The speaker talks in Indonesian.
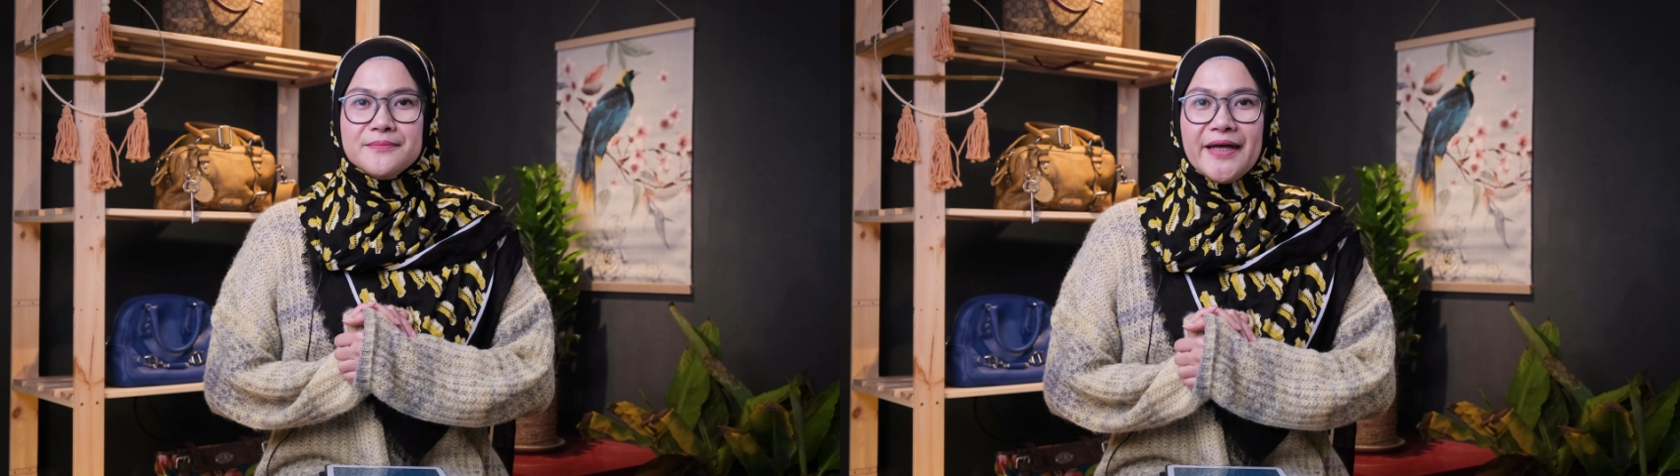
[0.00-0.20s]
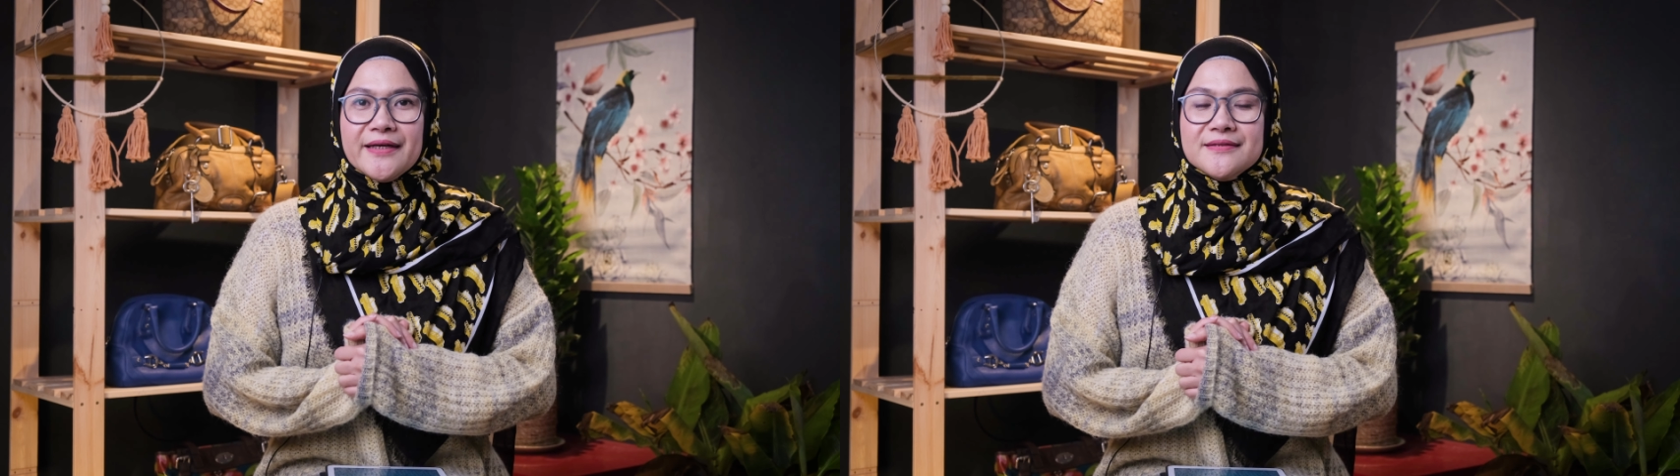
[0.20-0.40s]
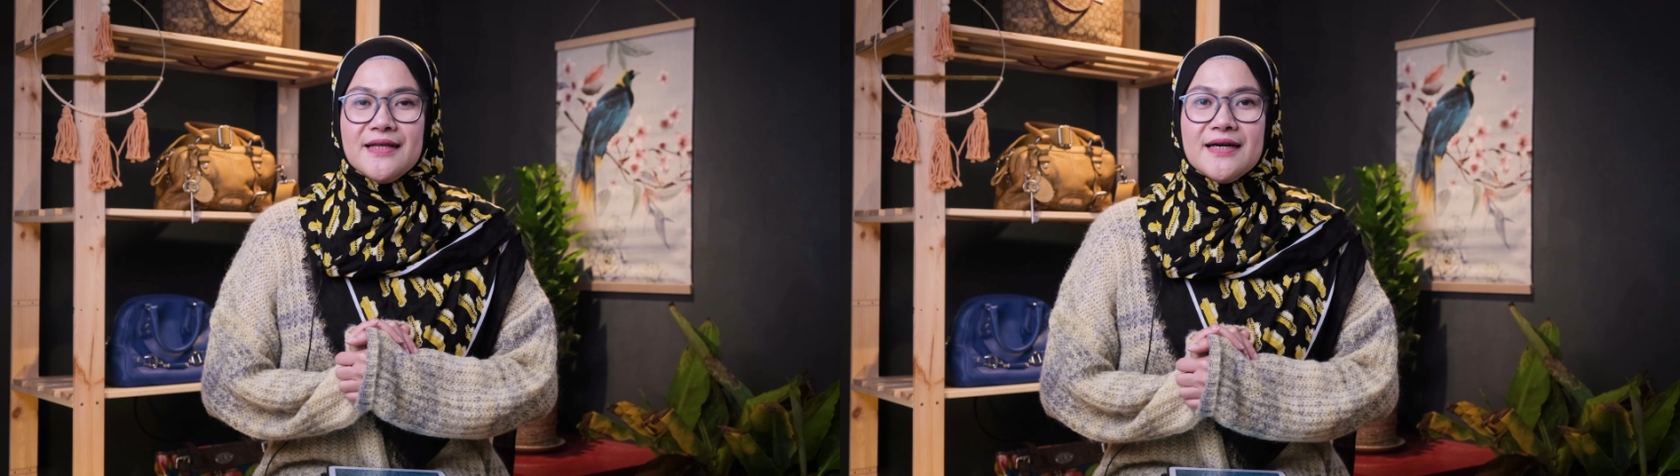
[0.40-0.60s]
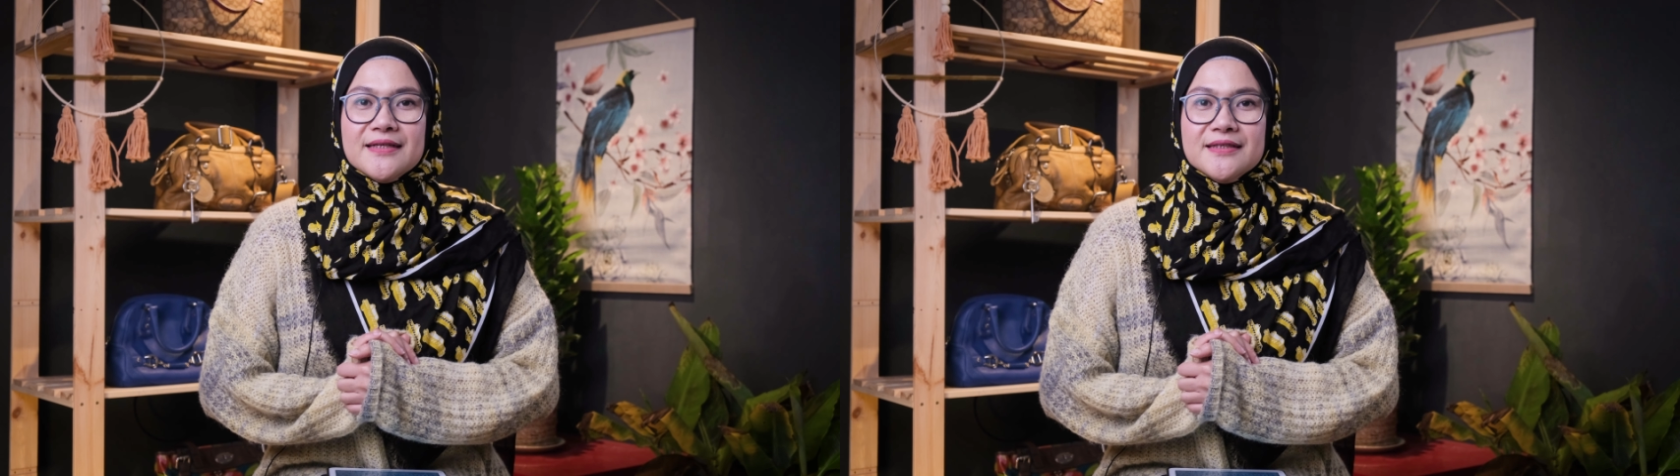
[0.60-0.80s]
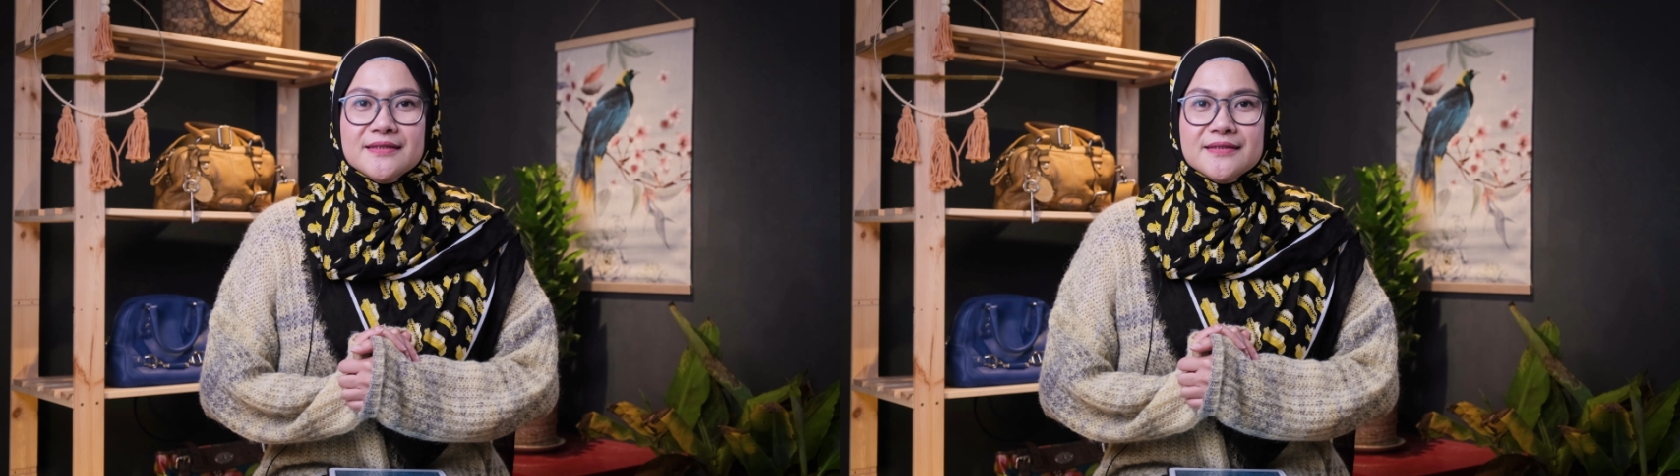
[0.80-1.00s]
brand
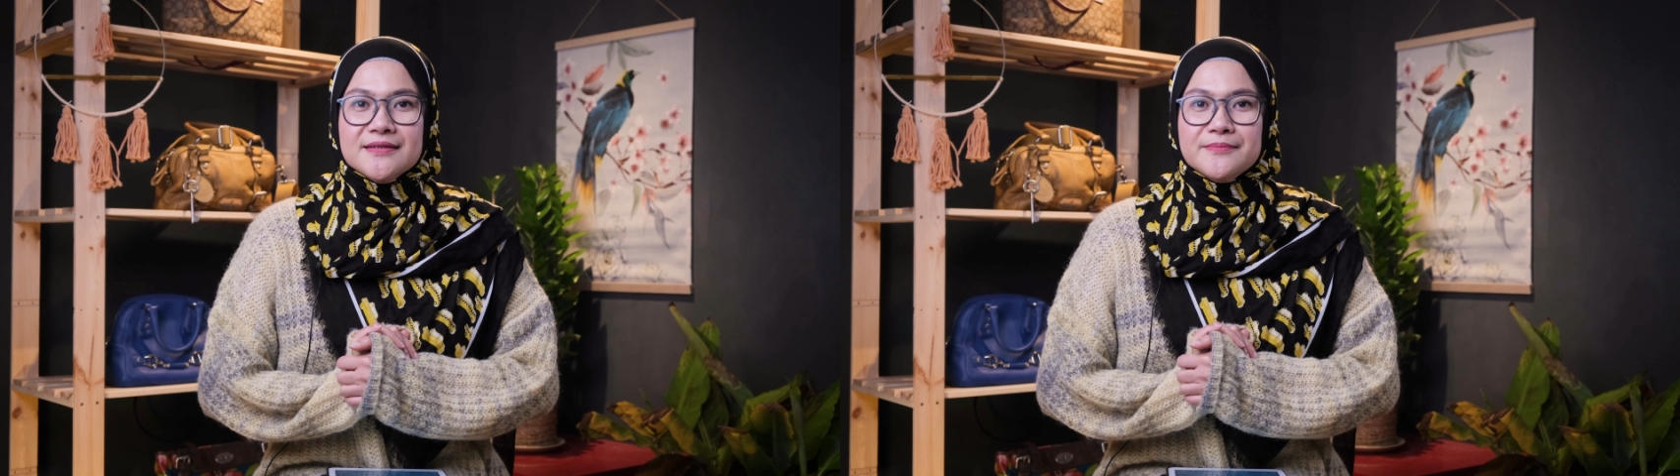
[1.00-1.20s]
dari